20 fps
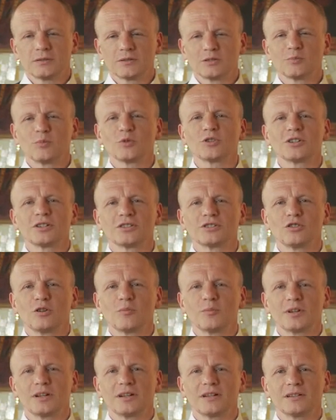Zboże jest
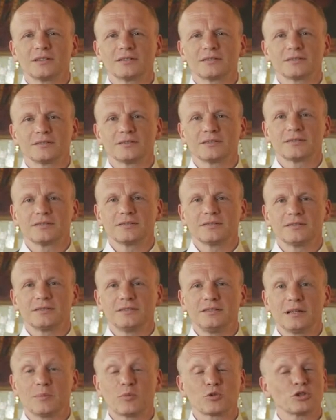dobre
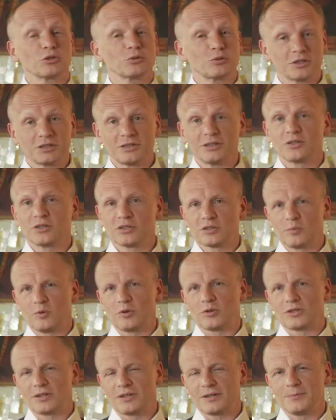i na początku jest tylko
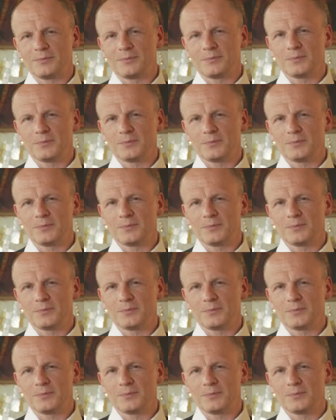zboże.